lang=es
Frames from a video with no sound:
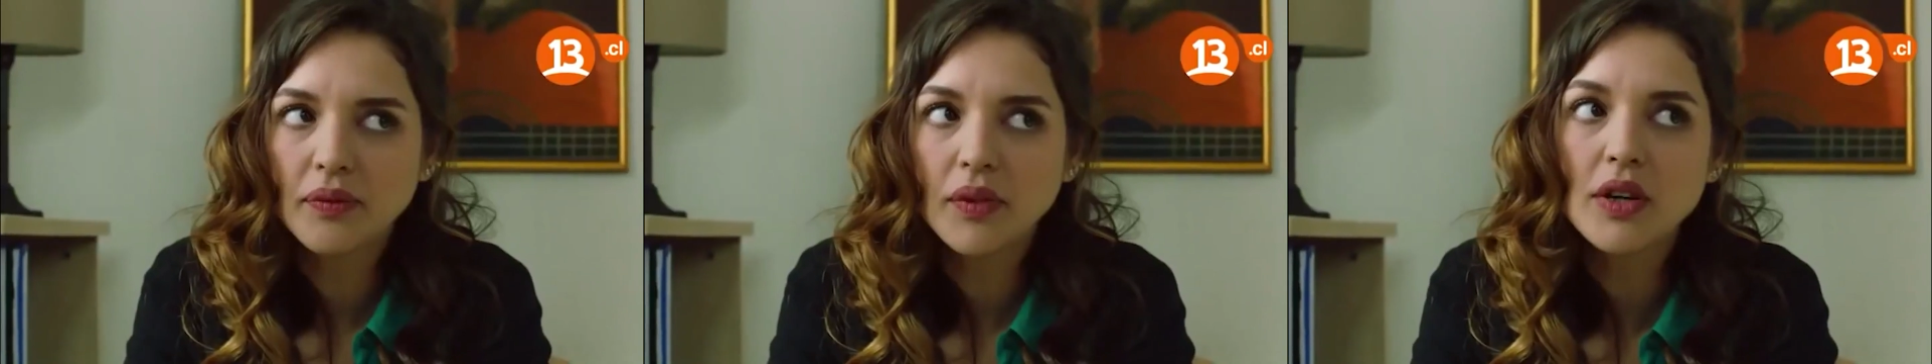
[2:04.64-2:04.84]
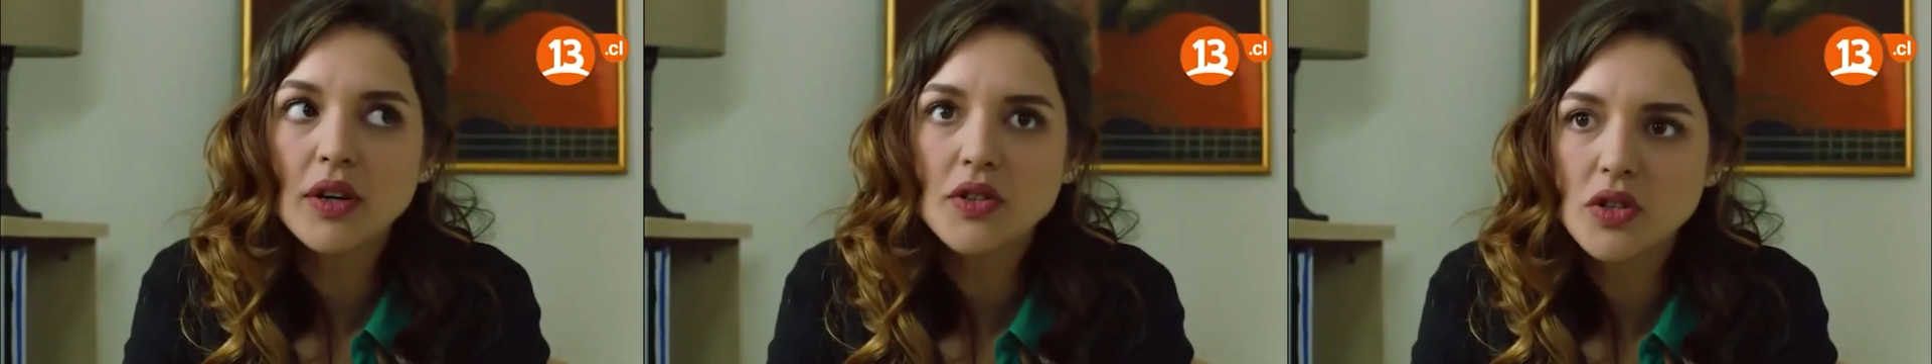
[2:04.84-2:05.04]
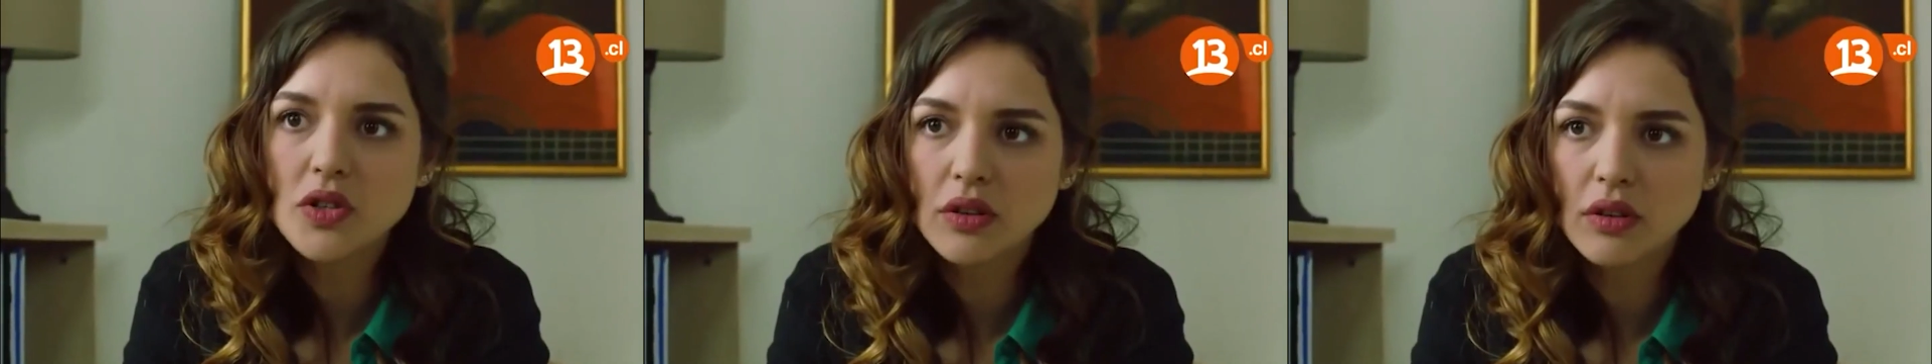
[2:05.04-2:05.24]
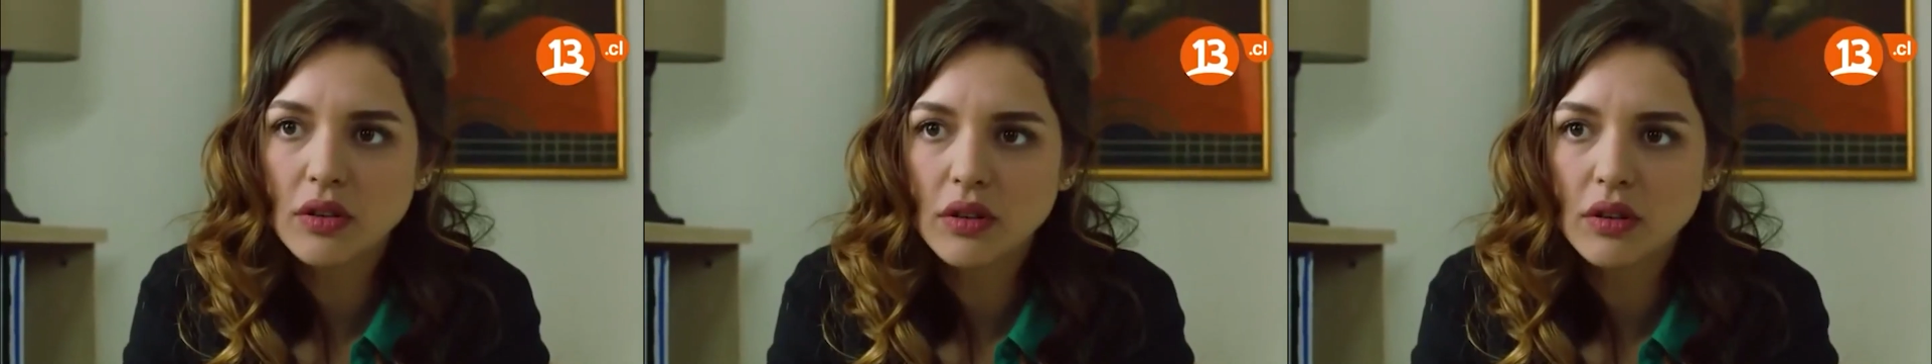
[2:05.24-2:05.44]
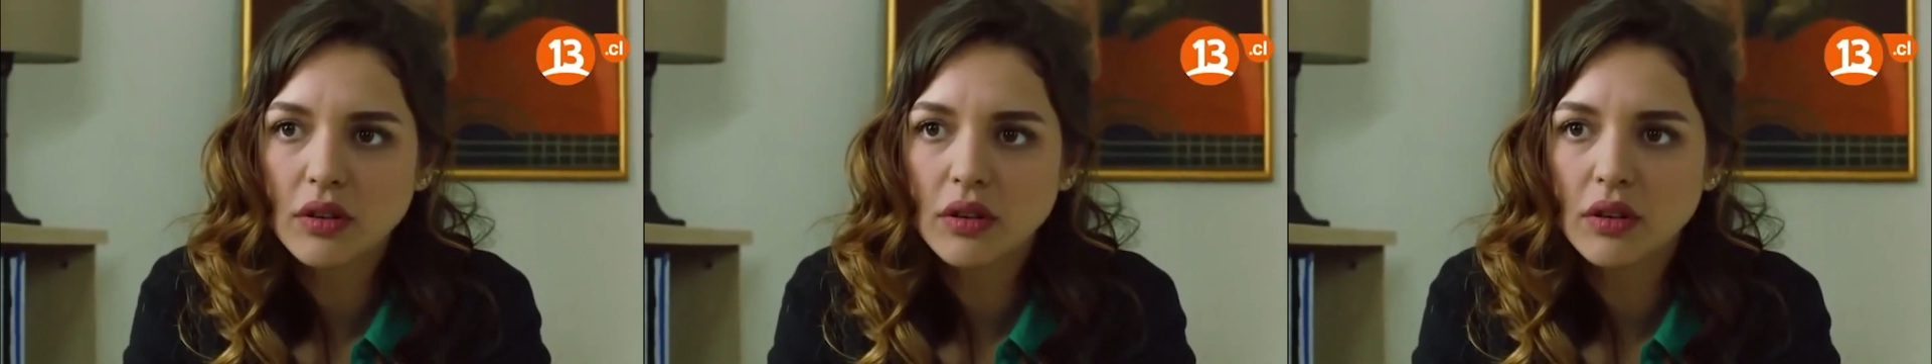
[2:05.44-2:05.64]
Vete.
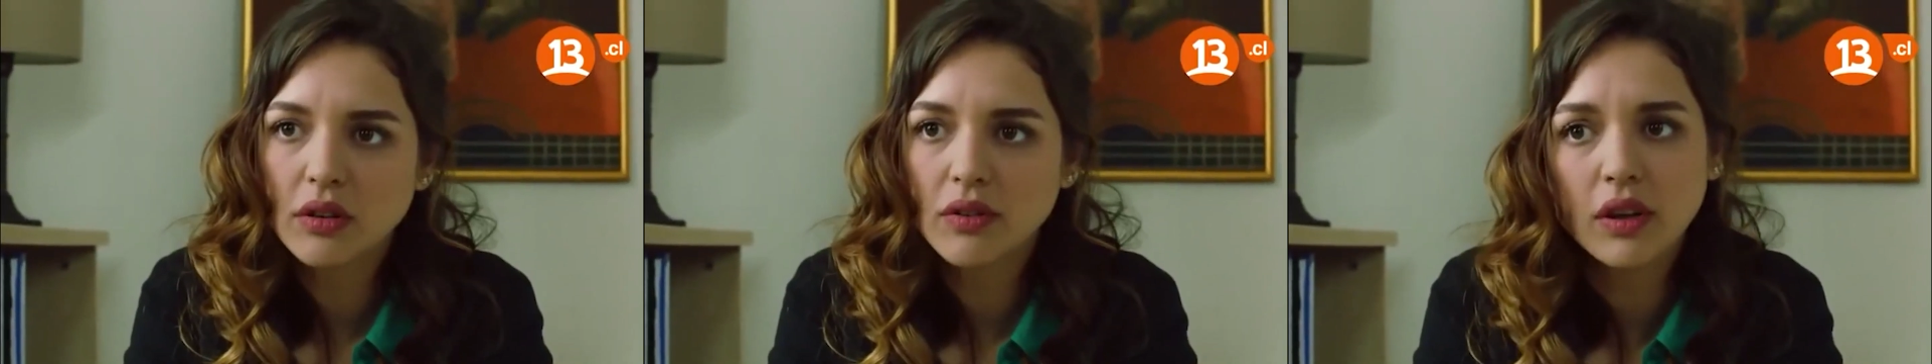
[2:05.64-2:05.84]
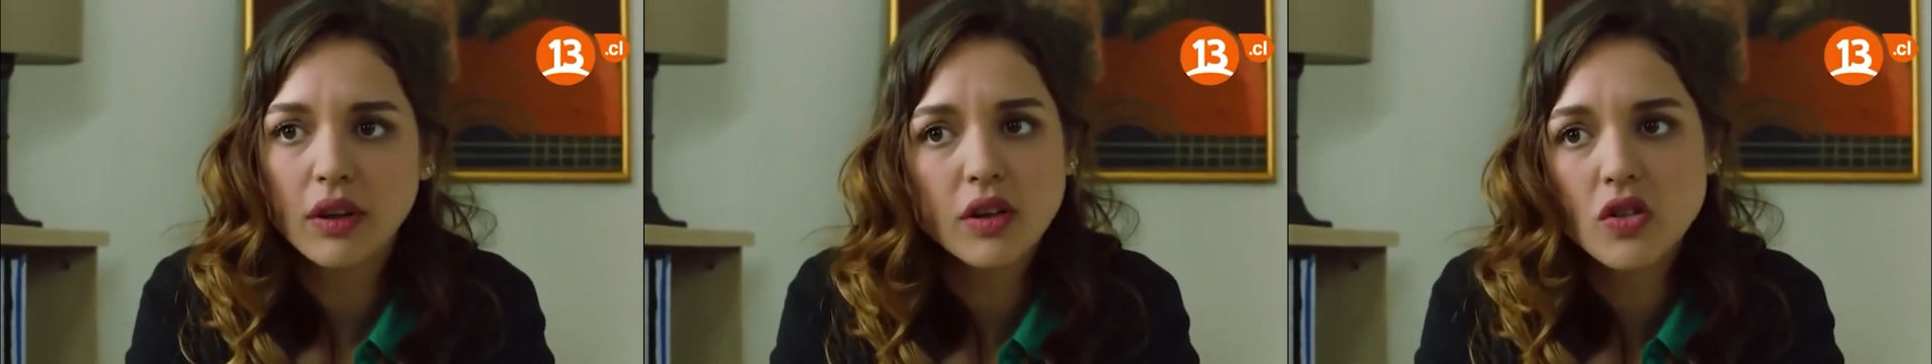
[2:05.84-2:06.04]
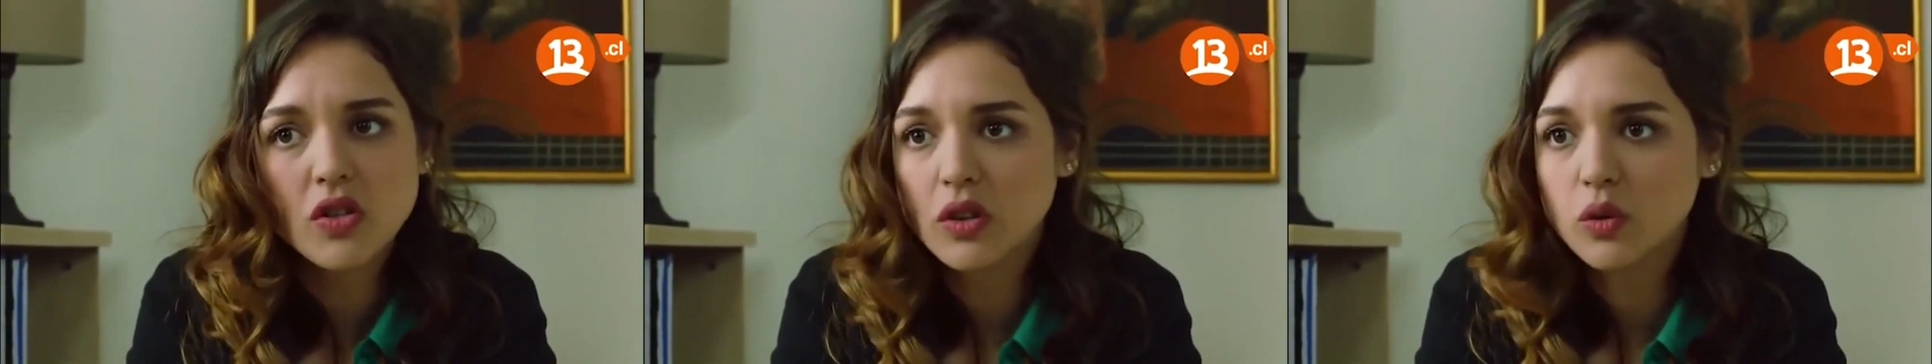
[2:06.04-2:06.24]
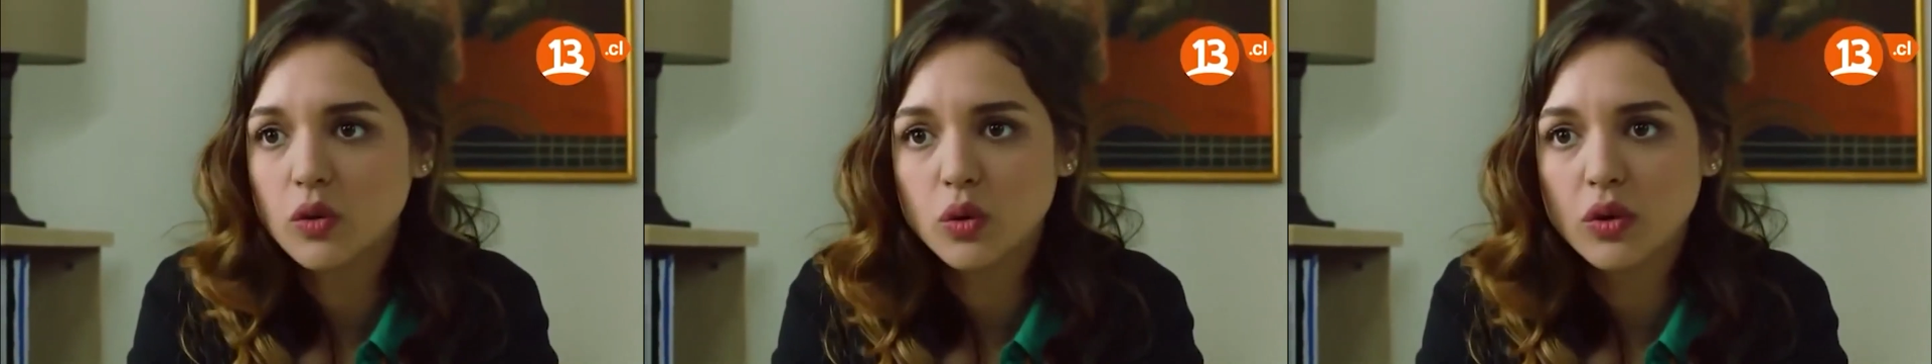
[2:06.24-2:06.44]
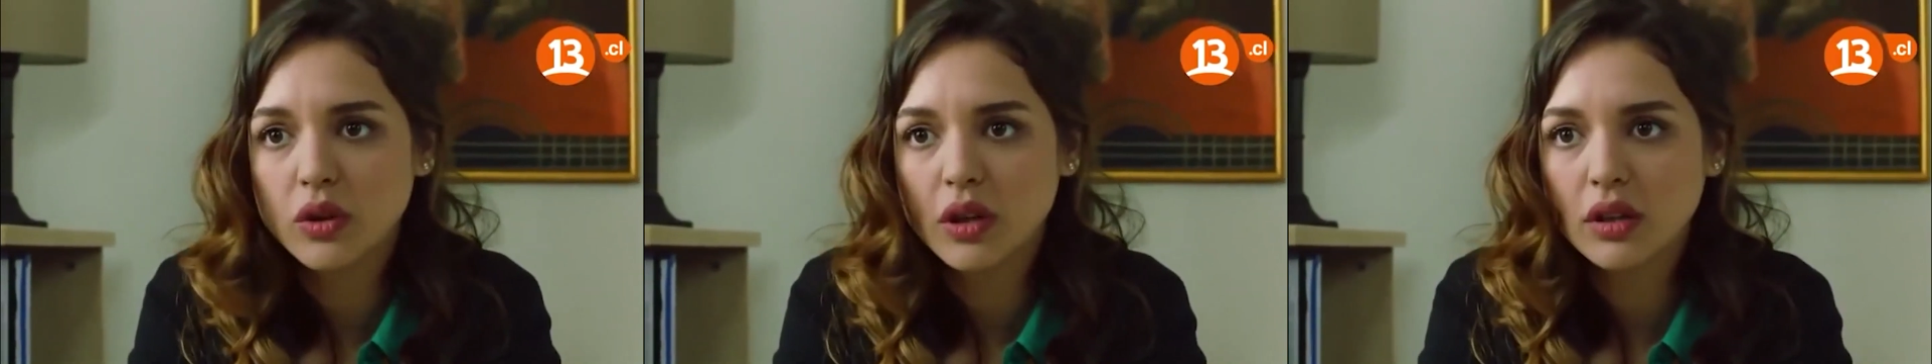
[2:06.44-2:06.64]
No debes
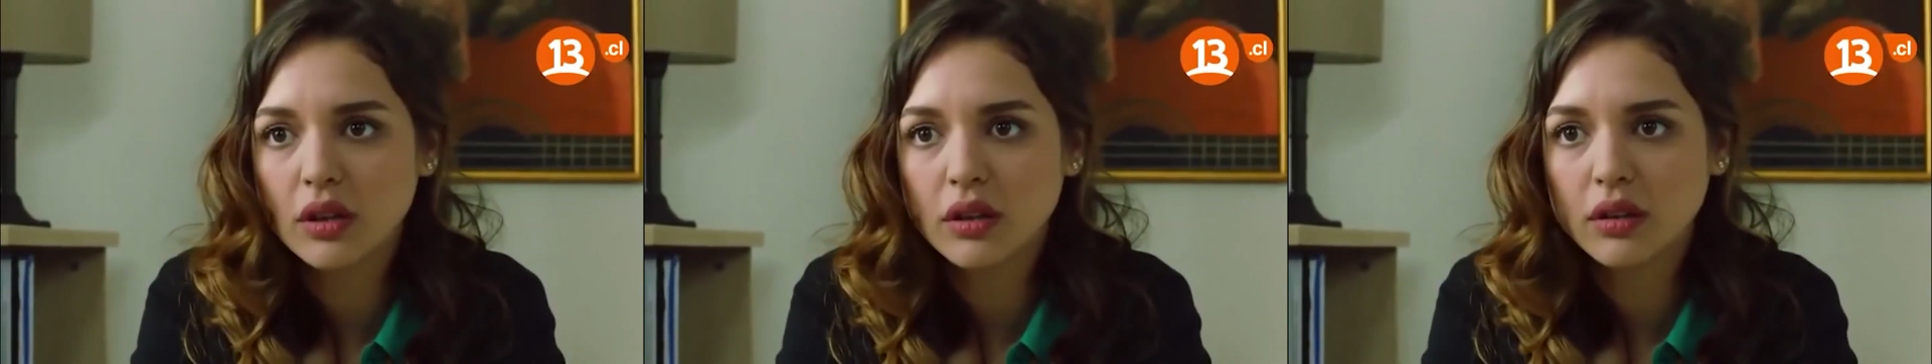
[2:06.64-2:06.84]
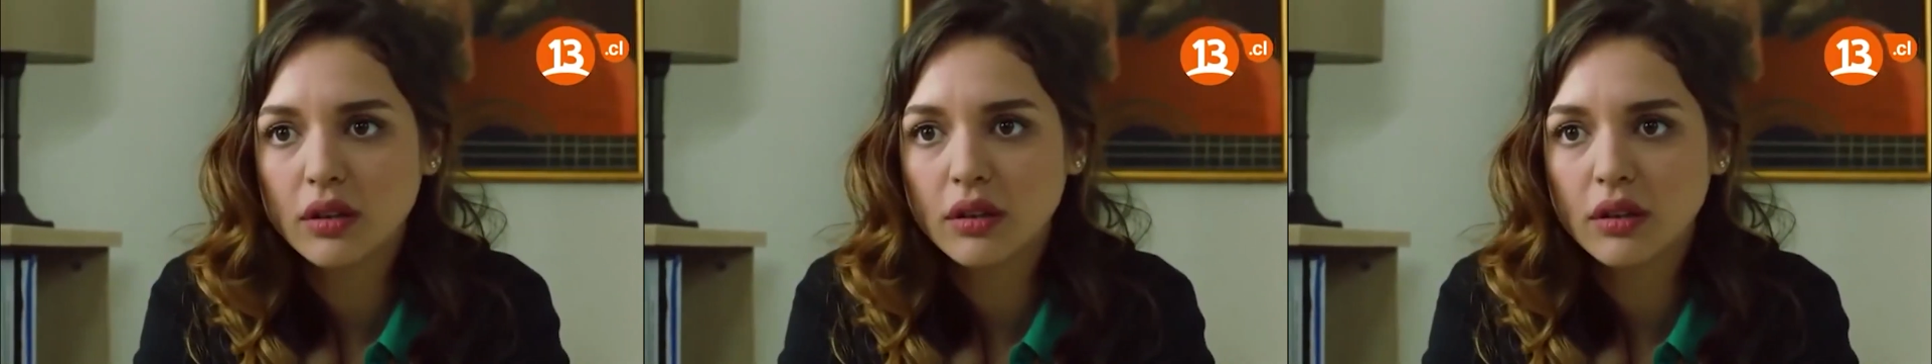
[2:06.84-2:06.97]
hablar con él.